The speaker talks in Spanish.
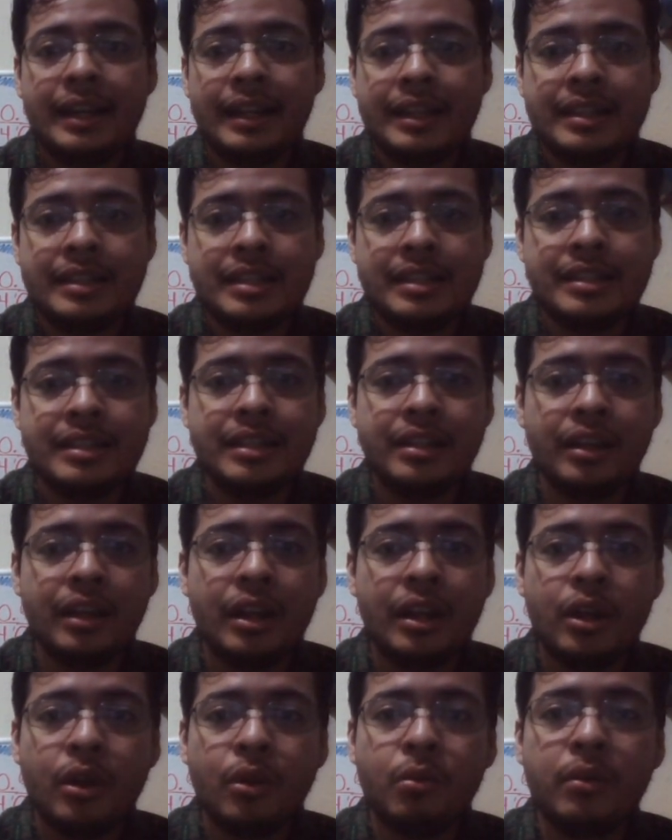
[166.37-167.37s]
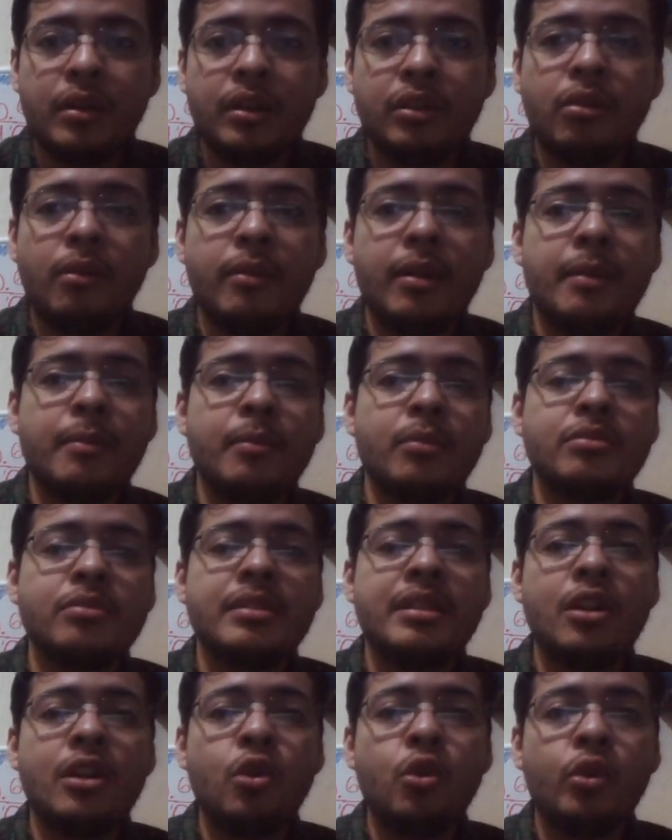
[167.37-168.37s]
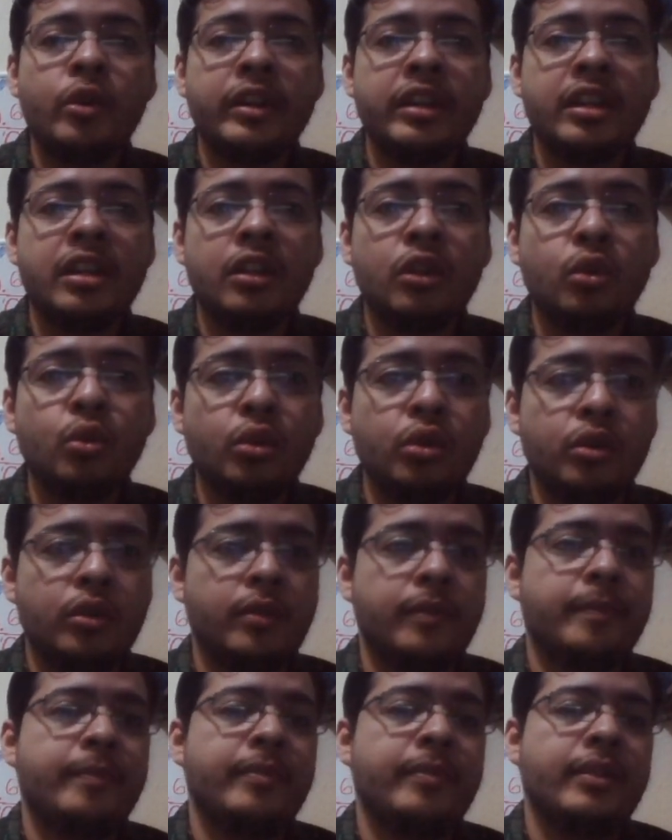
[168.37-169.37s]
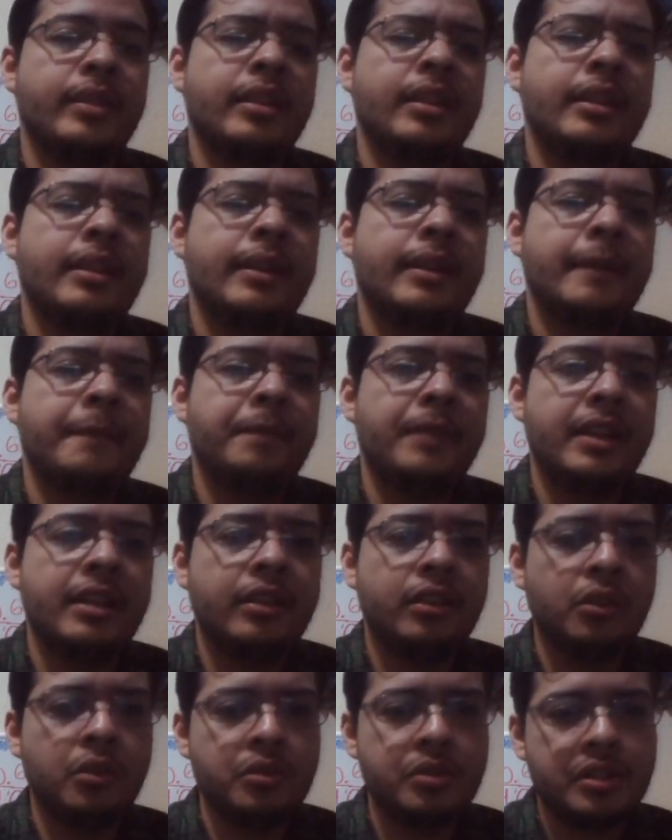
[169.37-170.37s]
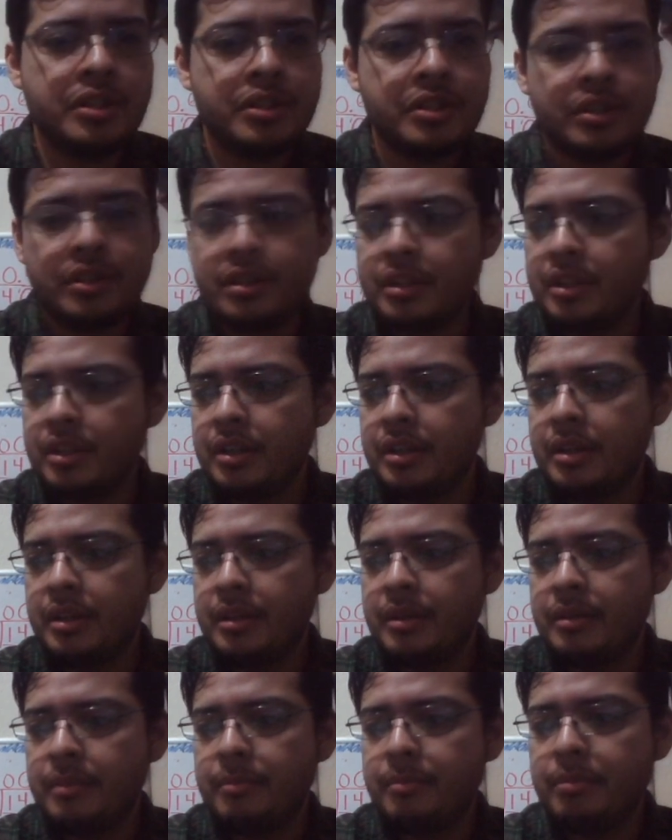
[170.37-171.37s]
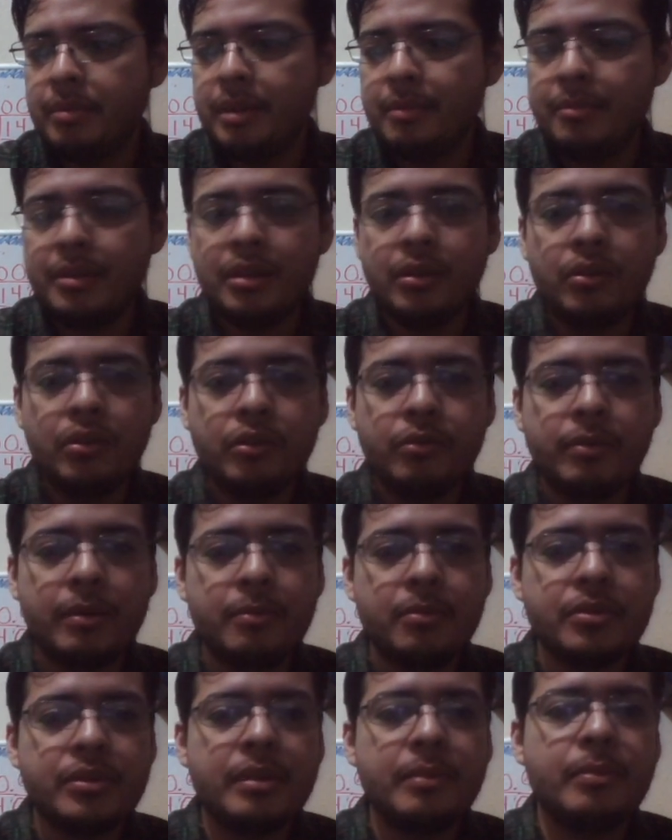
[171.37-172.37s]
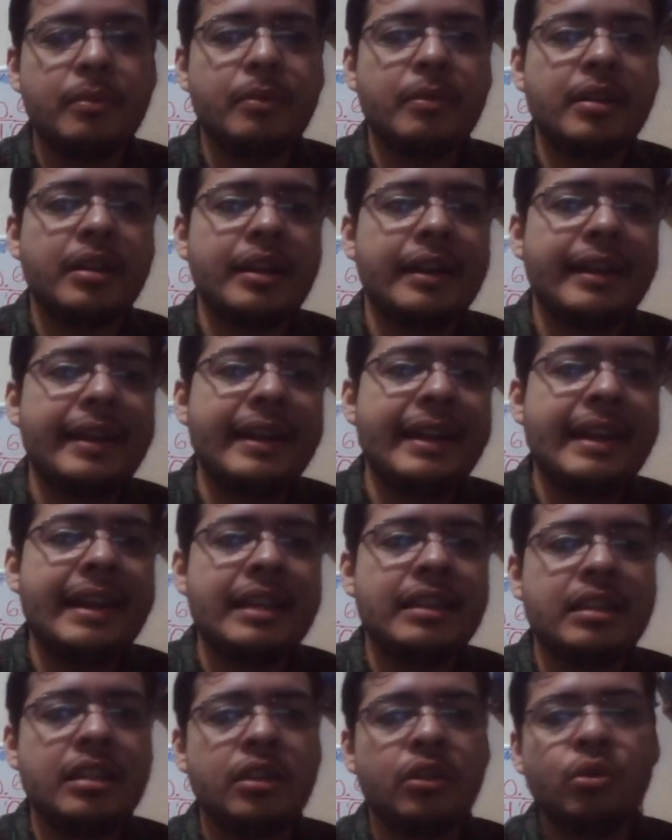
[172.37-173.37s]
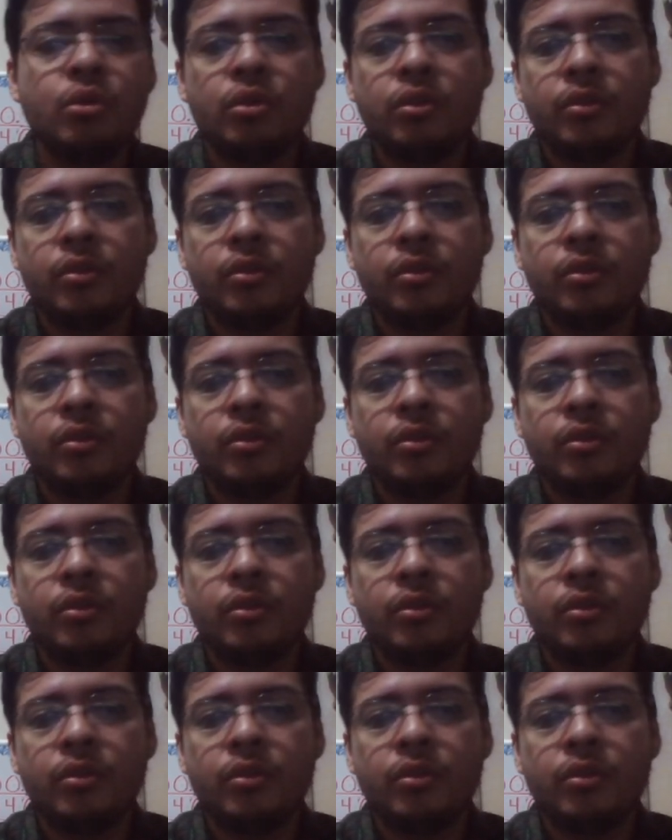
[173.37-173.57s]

es decir, cuando hablamos de longitud. Entonces, primero nos vamos a mover en latitud.